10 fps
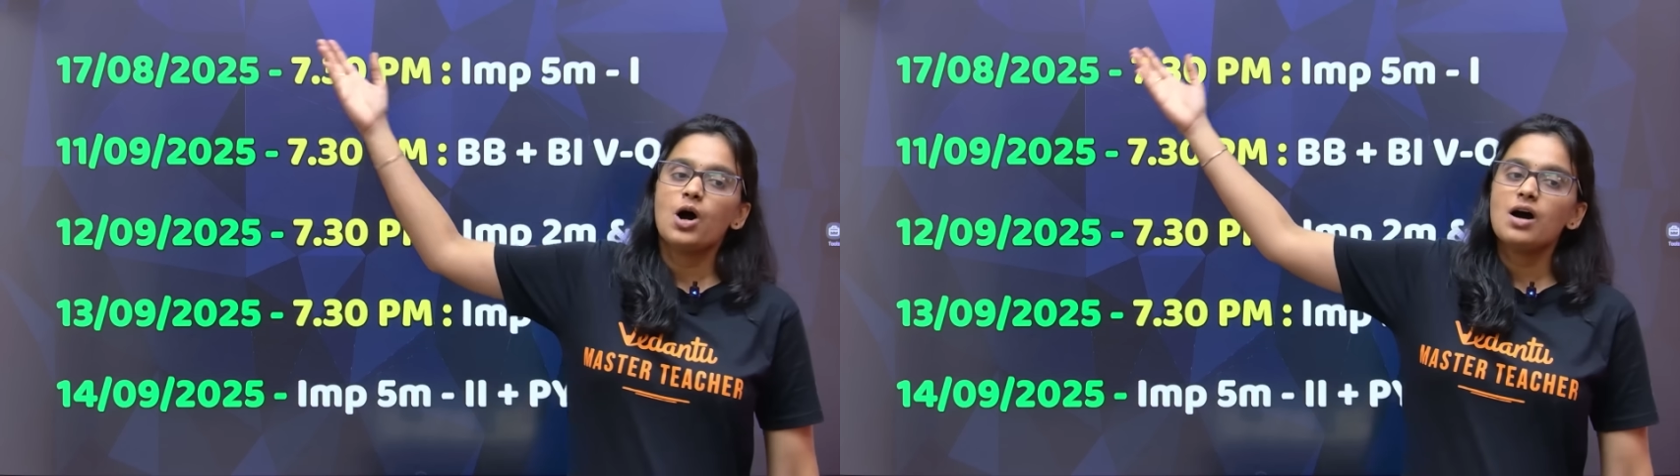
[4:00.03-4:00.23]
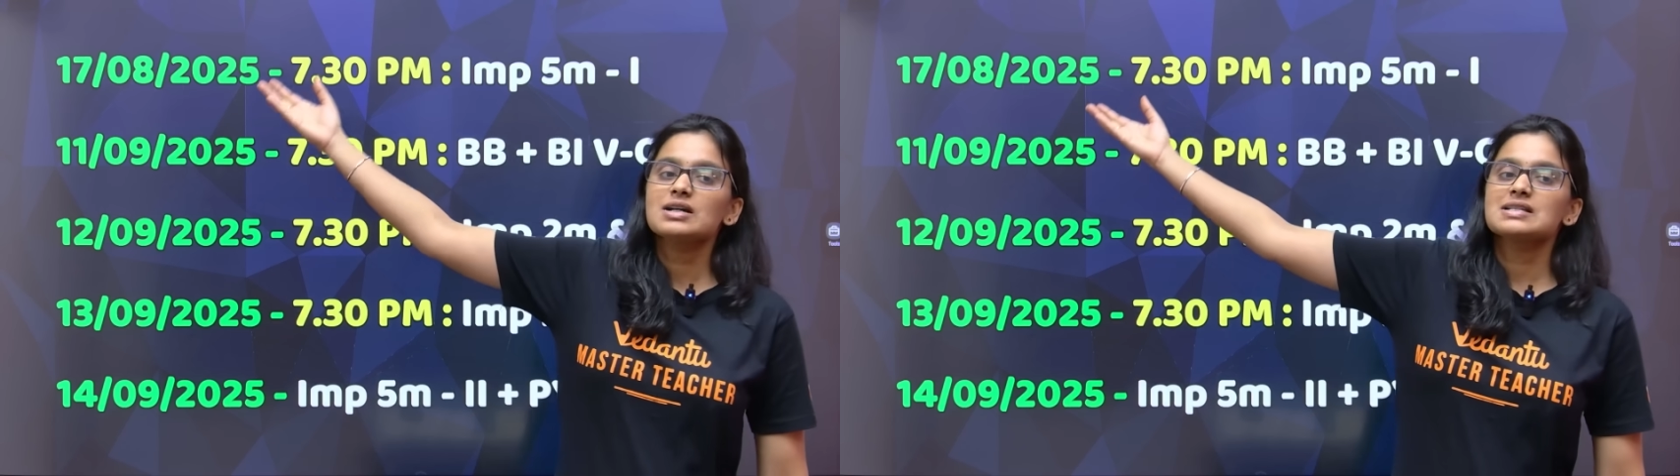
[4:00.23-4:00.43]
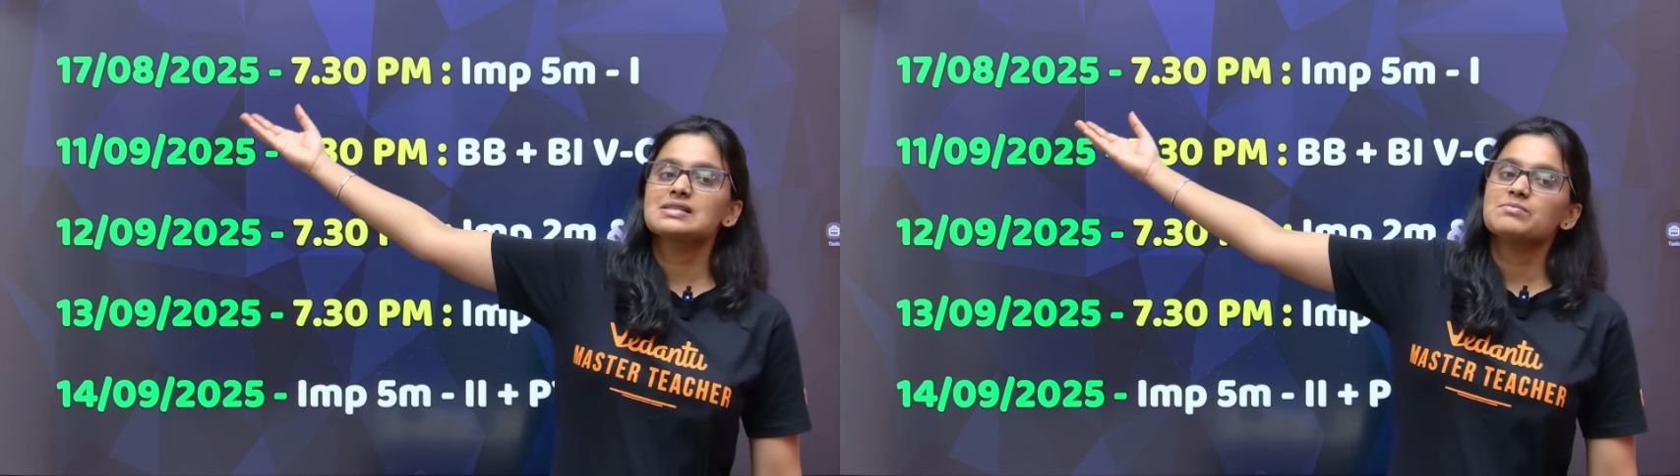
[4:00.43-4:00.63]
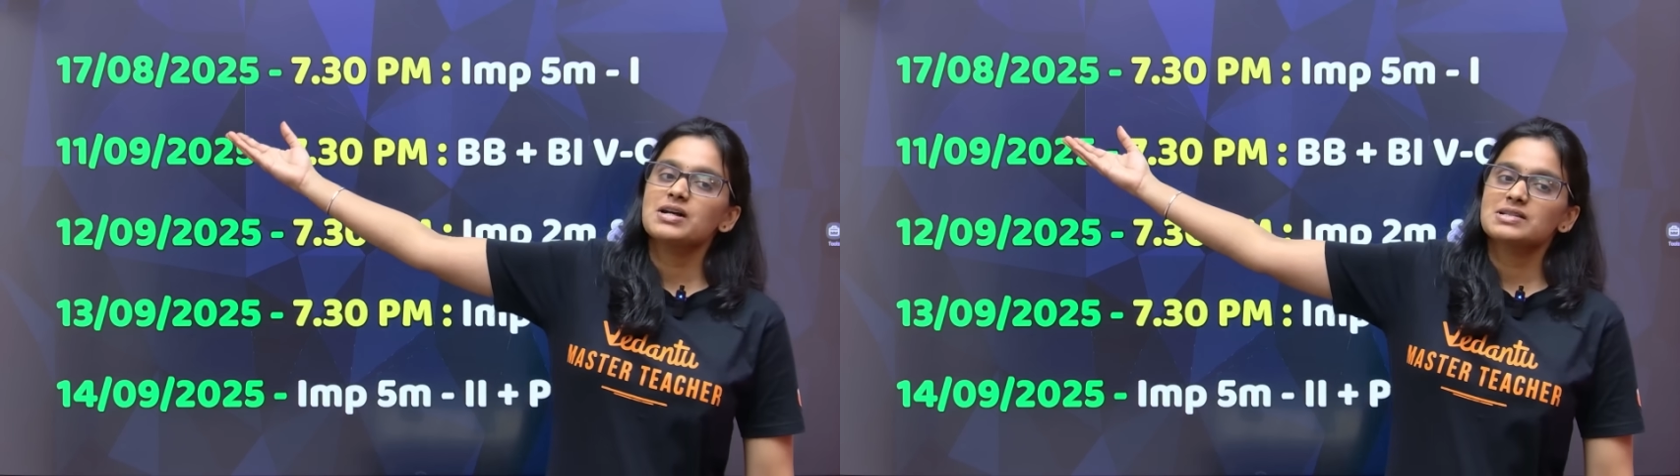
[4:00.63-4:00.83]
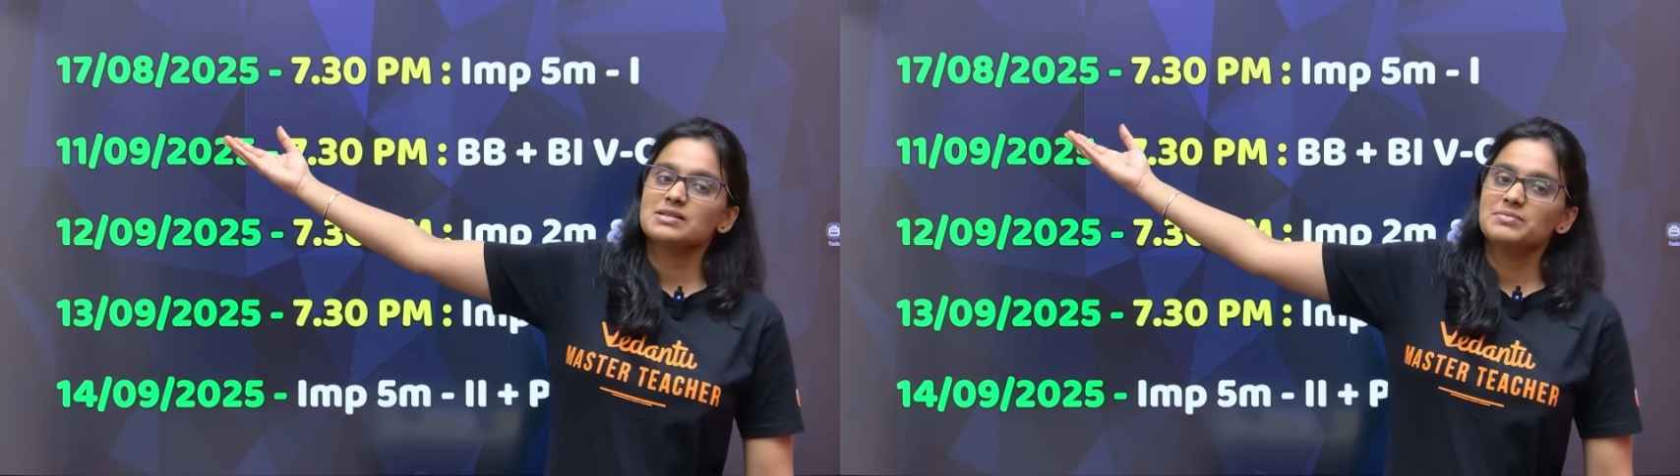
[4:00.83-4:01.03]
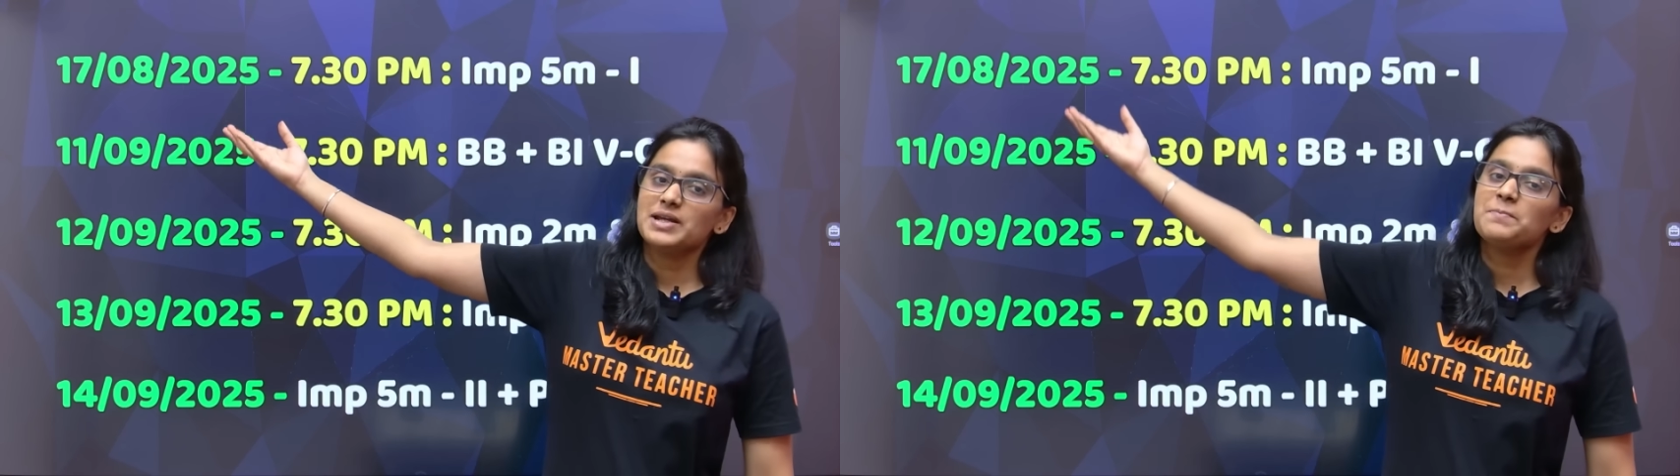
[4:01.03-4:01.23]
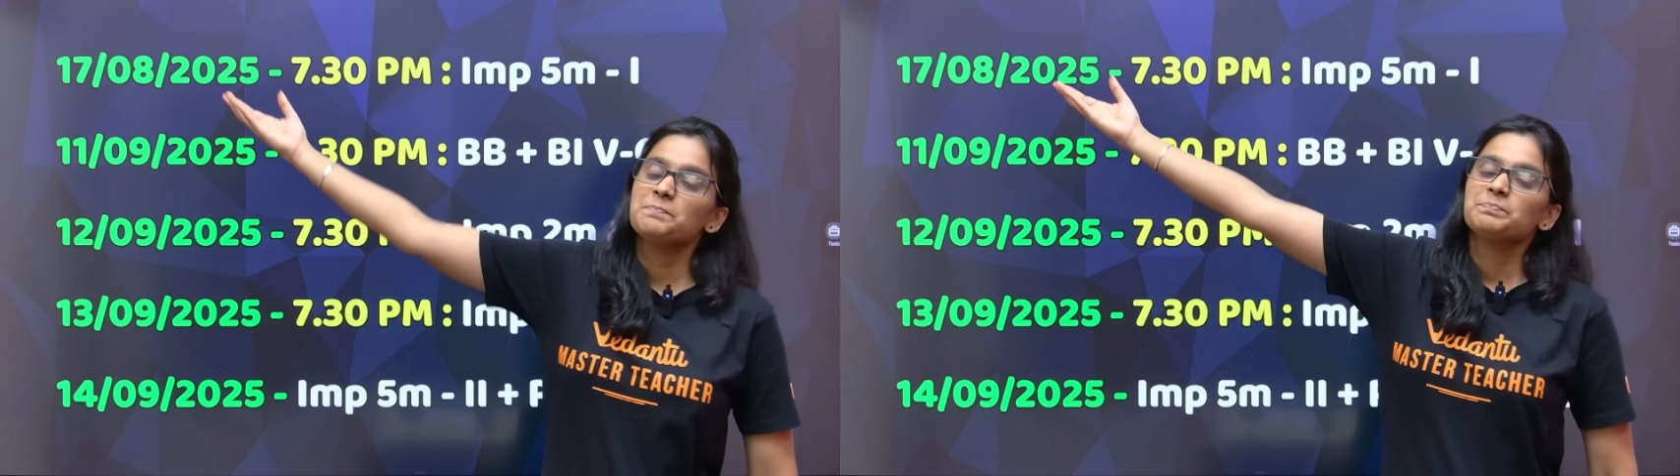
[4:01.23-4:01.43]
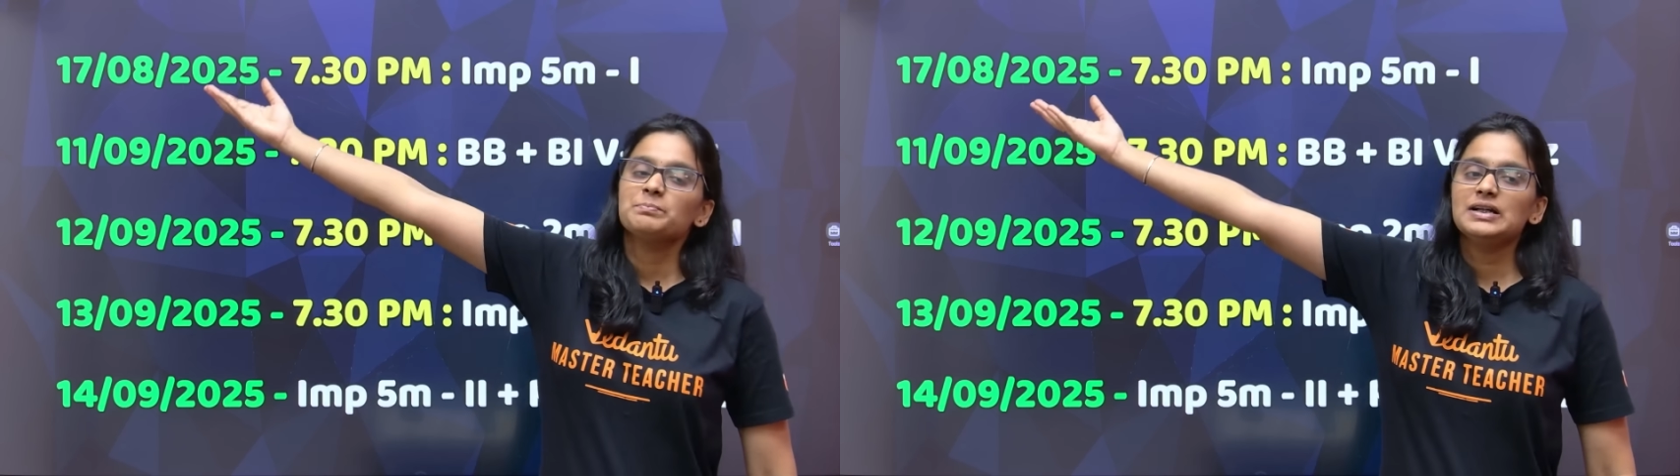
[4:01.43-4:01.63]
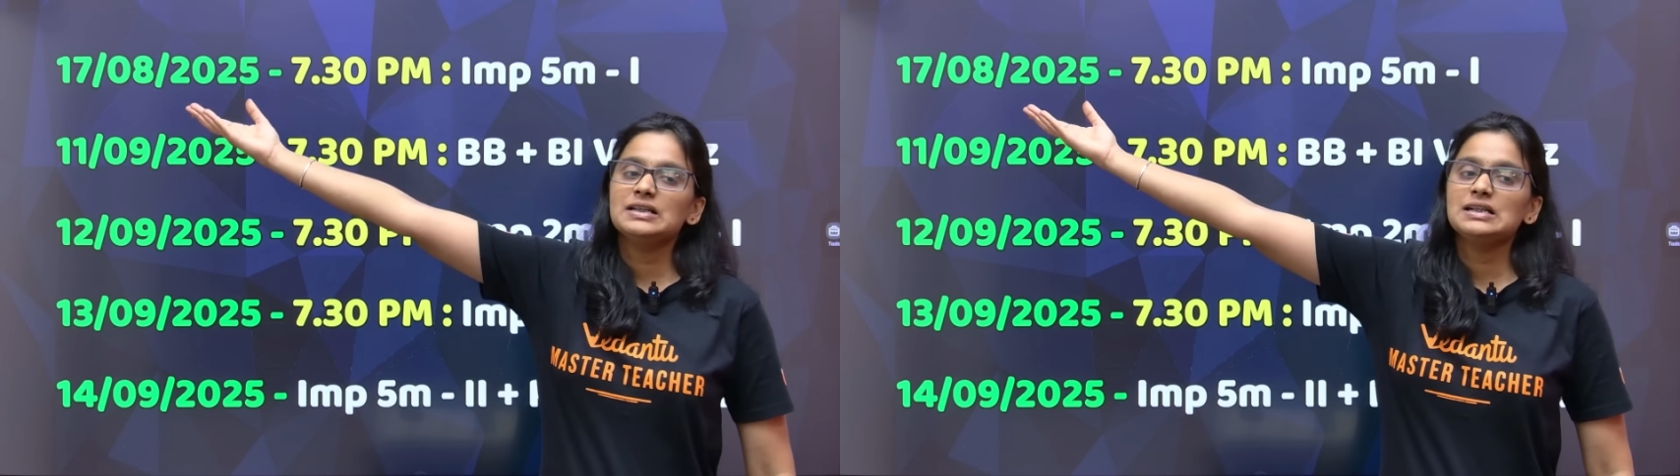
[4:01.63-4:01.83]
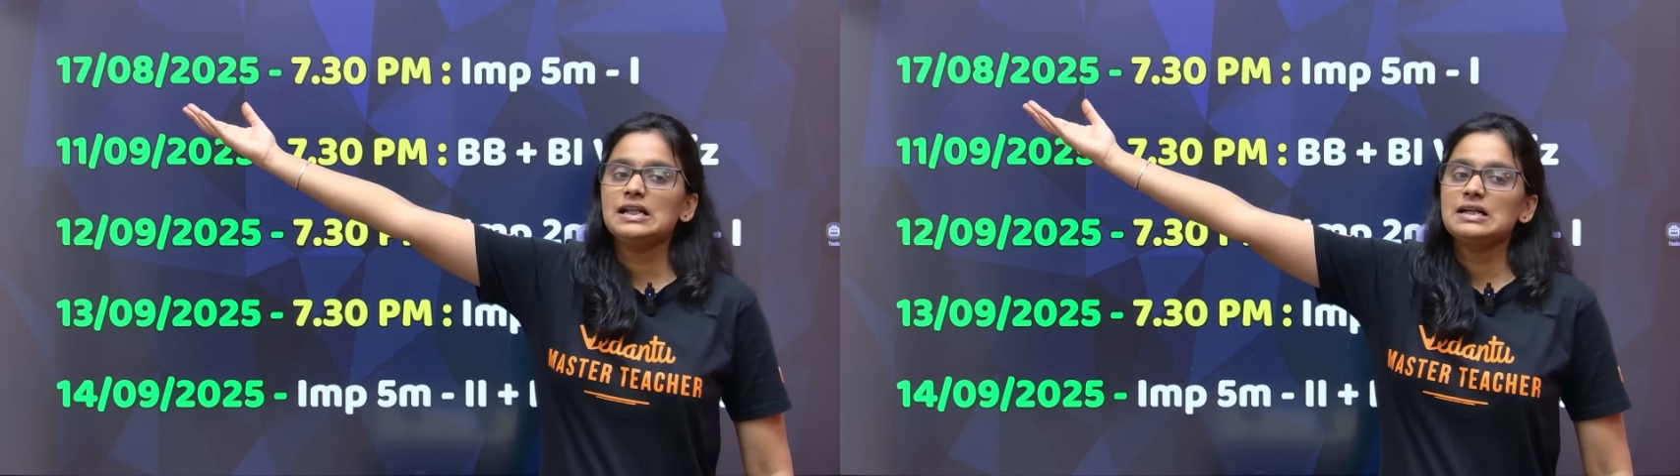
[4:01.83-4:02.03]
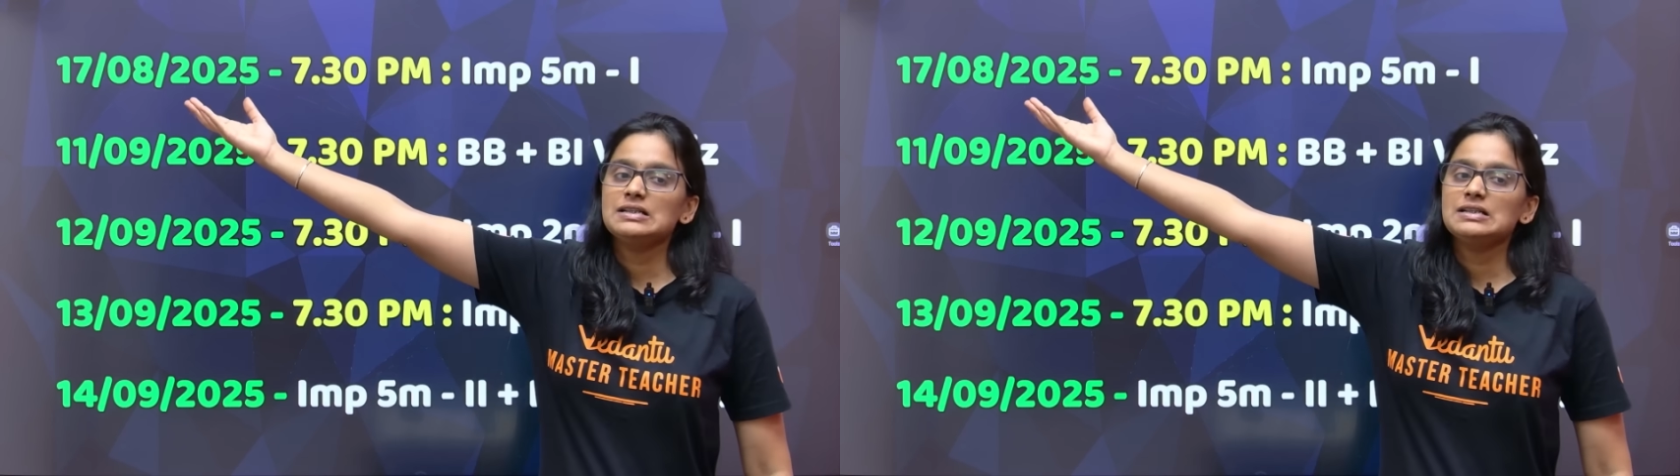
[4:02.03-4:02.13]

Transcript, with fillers: ஆகஸ்ட் மாதமே பதினேழாம்